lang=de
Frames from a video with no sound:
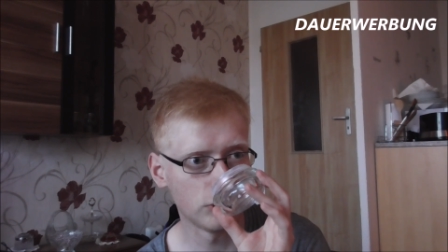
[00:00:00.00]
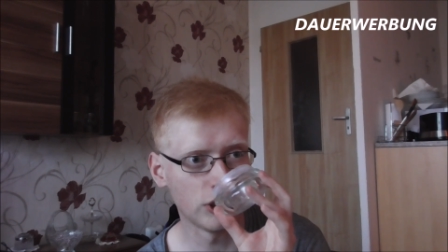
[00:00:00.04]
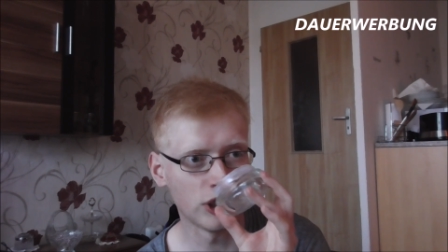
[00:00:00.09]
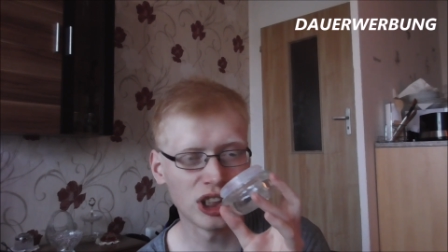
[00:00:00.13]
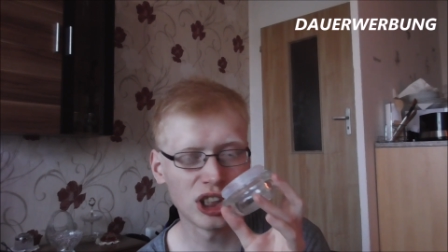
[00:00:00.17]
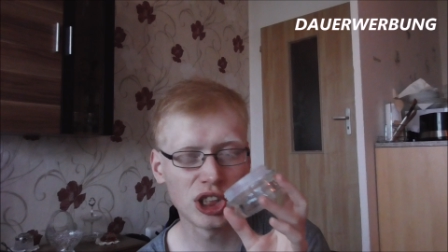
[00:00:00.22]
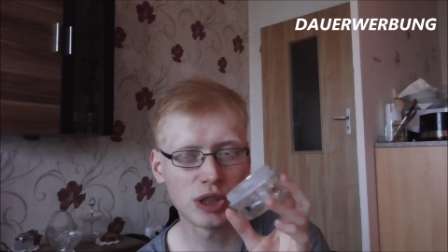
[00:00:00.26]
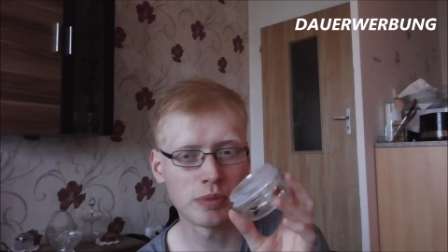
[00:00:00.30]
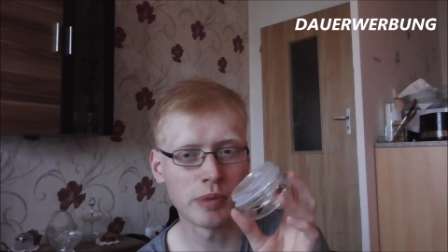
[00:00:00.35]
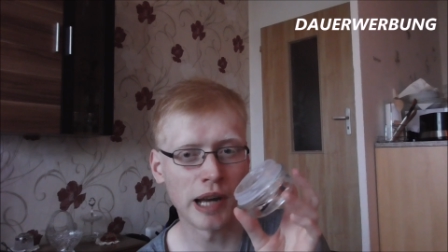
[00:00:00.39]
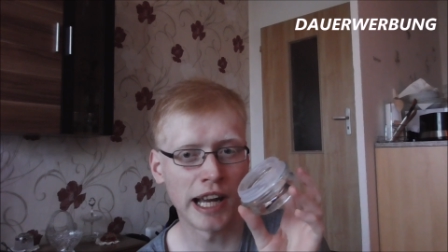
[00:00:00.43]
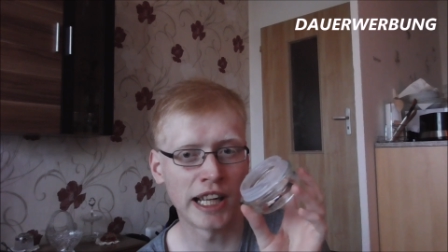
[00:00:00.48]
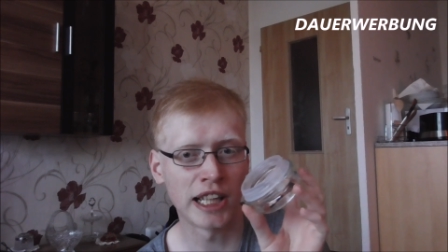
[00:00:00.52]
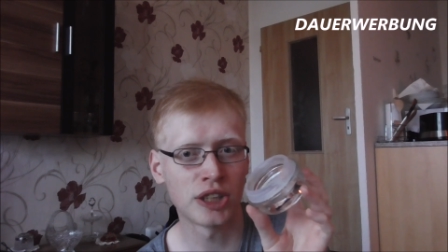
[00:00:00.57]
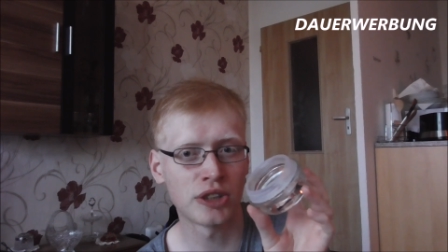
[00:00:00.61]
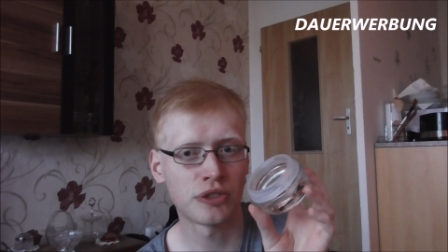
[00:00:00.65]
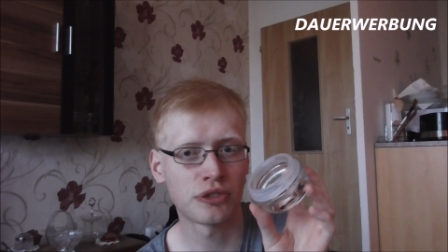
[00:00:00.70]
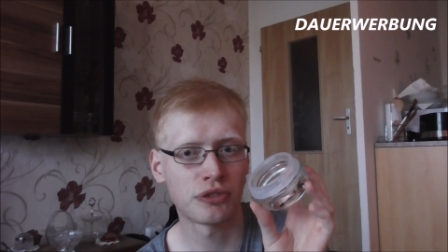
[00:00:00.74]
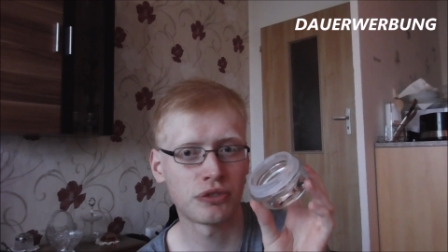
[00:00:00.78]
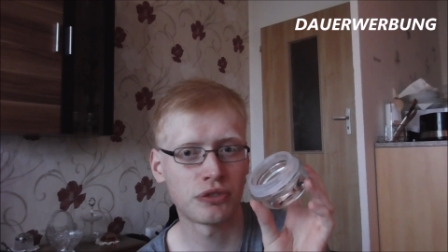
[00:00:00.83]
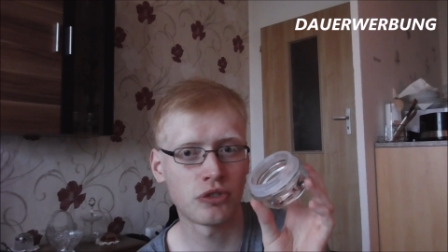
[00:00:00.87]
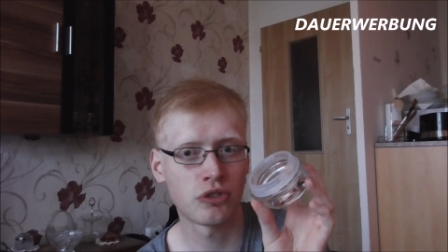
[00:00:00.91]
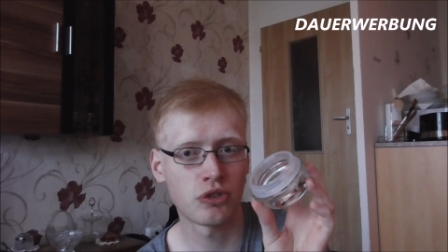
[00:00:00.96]
Hier riecht man
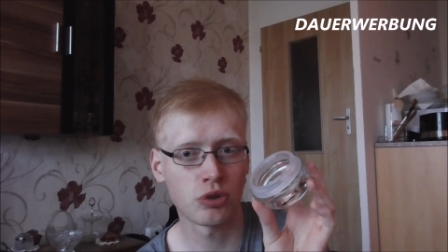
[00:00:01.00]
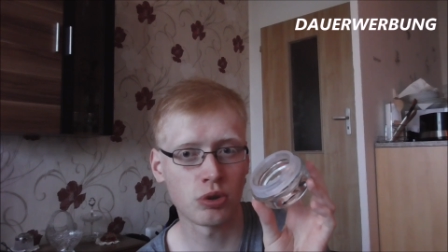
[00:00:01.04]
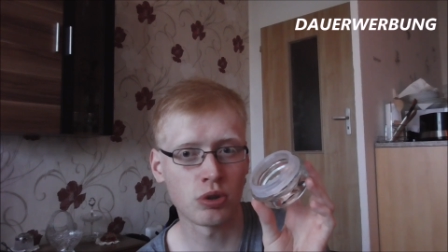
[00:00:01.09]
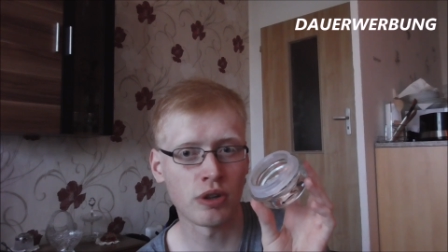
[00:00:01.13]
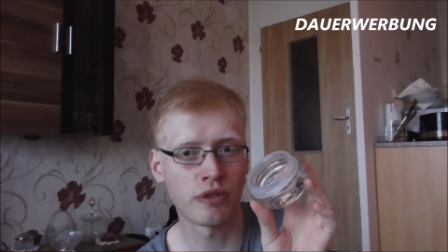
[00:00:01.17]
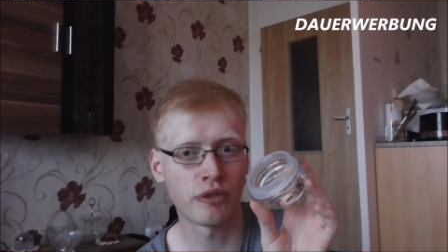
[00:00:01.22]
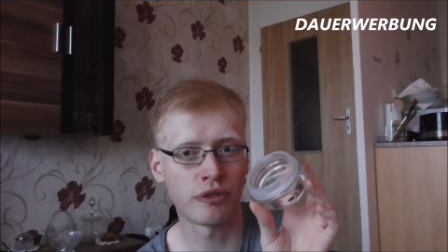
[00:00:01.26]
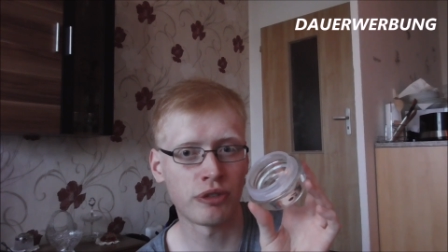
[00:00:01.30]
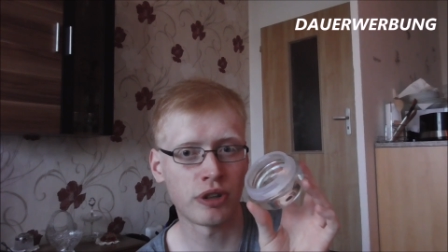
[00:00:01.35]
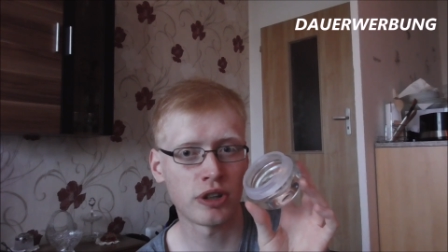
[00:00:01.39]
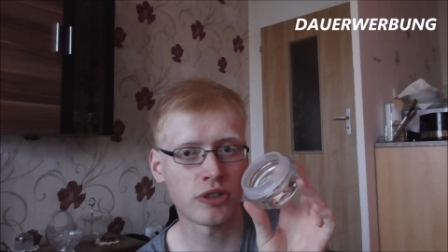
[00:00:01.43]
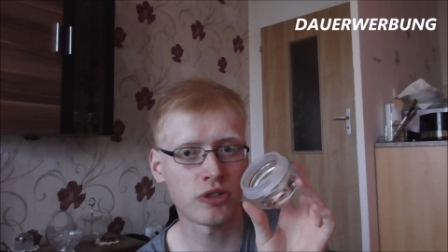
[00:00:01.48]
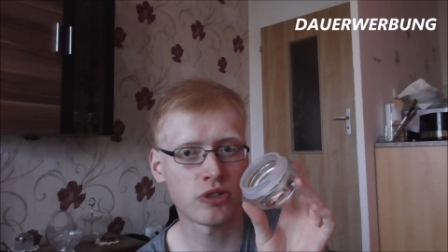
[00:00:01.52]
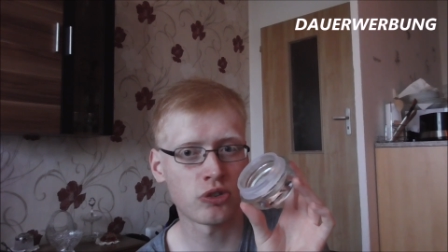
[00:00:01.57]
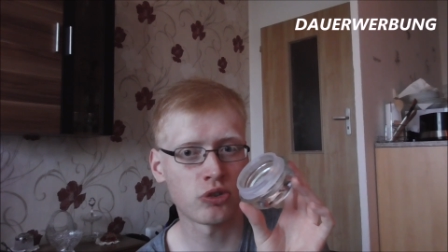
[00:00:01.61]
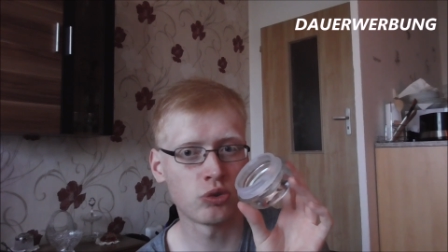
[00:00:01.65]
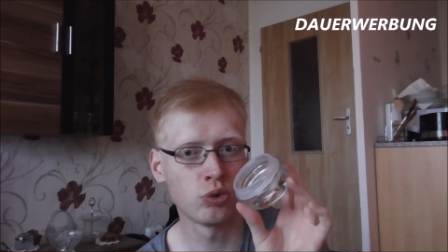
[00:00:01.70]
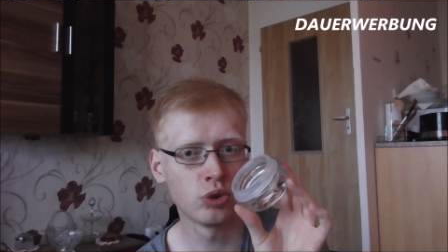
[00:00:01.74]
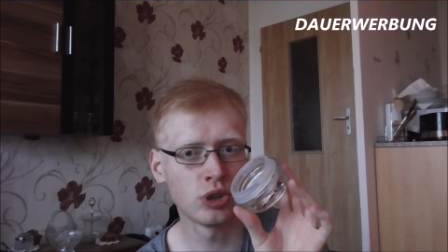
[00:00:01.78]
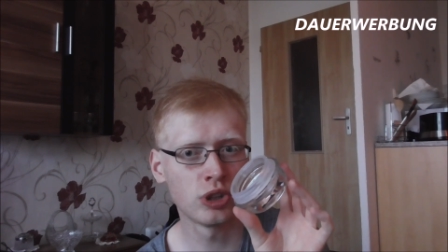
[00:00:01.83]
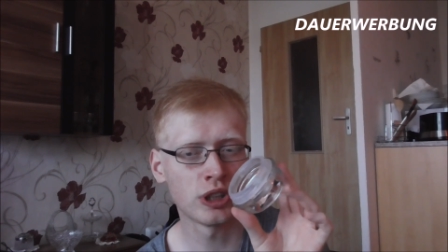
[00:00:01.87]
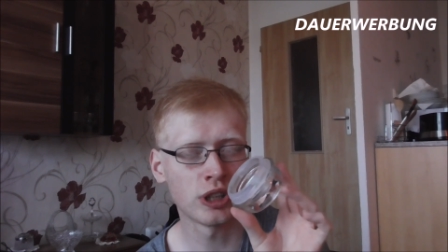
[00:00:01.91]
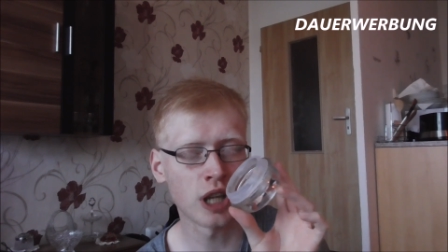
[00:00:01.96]
eigentlich sogar
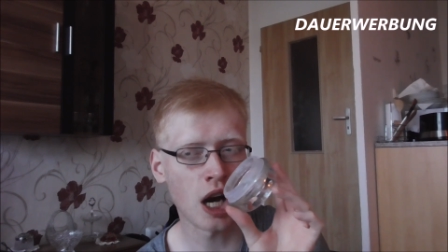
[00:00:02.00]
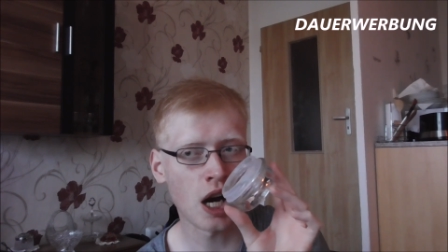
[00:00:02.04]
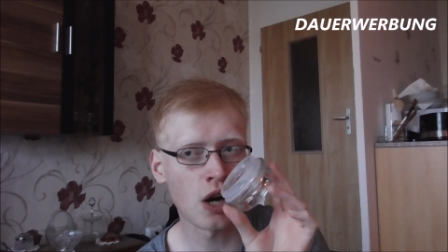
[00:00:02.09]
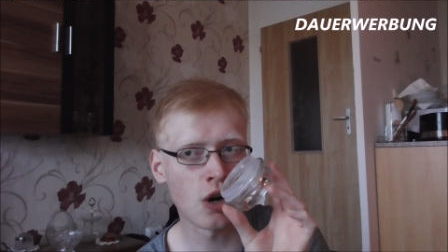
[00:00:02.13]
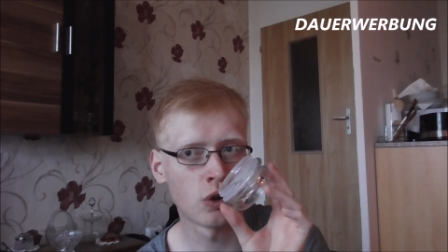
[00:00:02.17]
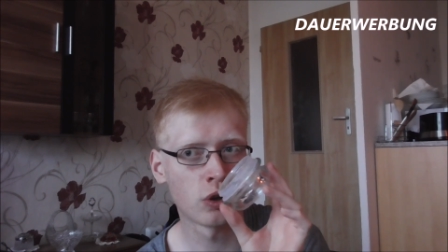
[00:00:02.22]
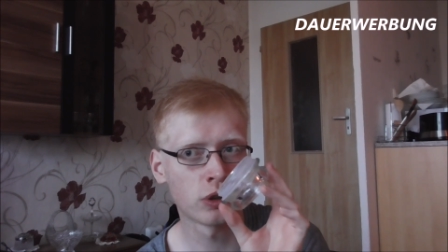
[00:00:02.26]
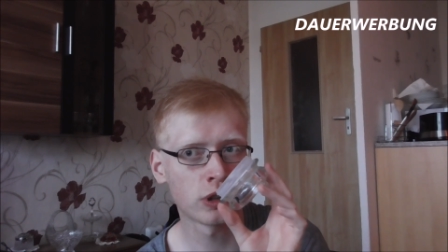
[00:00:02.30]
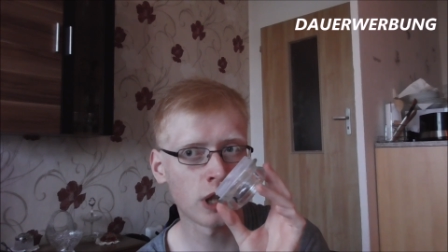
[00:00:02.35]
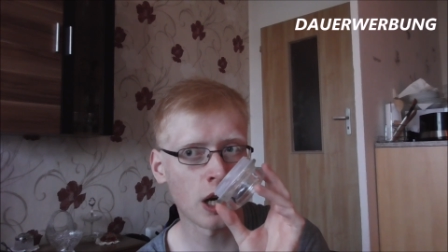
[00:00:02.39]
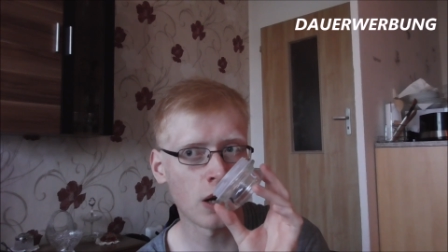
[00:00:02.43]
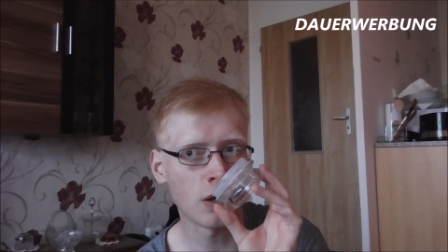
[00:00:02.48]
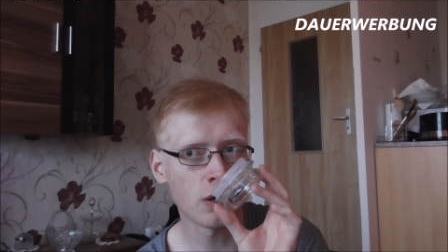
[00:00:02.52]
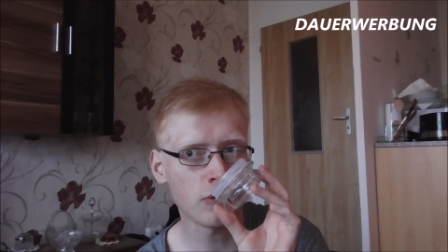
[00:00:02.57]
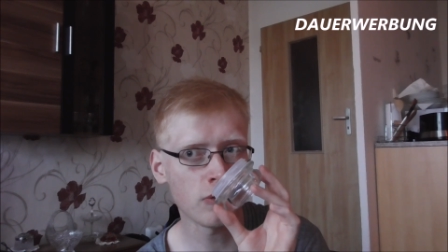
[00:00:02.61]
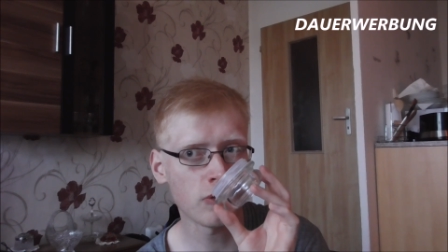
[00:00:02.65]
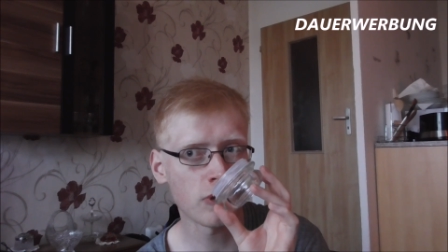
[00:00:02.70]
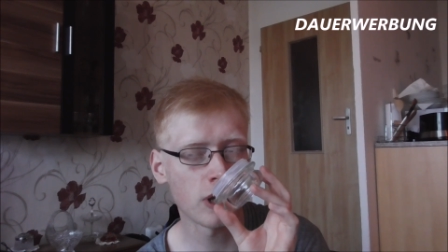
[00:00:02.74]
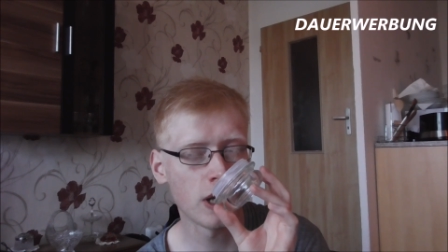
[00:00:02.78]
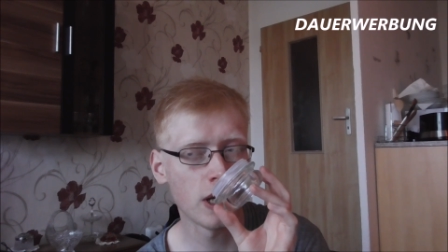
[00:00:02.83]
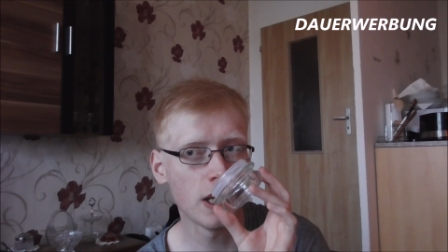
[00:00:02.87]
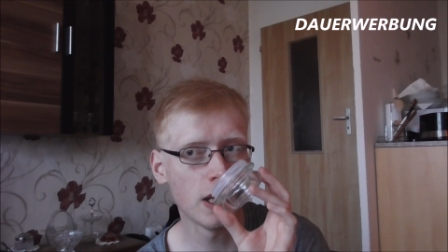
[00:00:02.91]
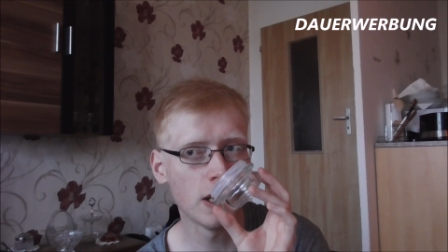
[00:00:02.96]
fast nur den Ahorn
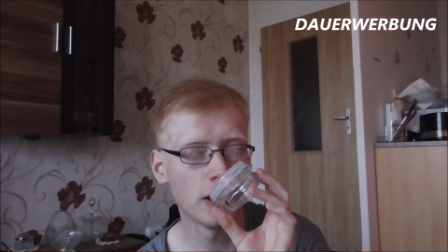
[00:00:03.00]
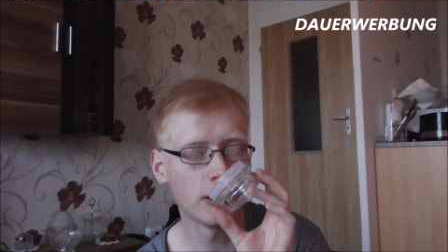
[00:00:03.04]
raus.